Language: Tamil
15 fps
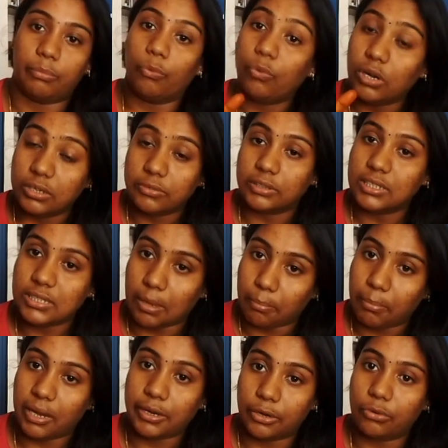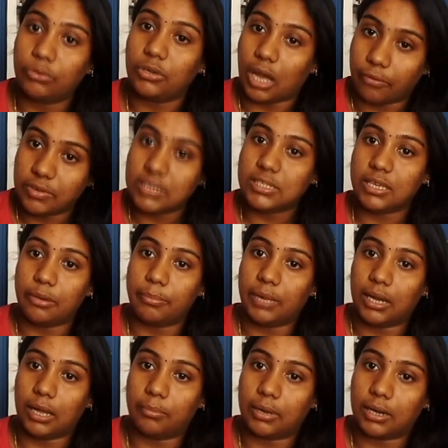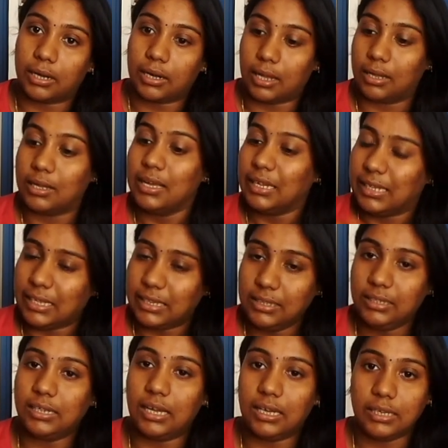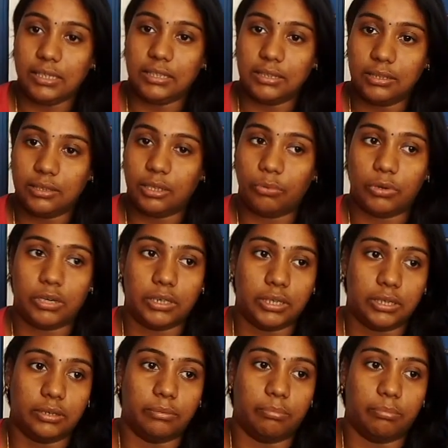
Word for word: உங்களுக்கு வந்து சம்பாதிக்கணும்ட்டு அவசியம் இல்லாமல் இருக்கலாம் எதுக்காக இந்த ஒரு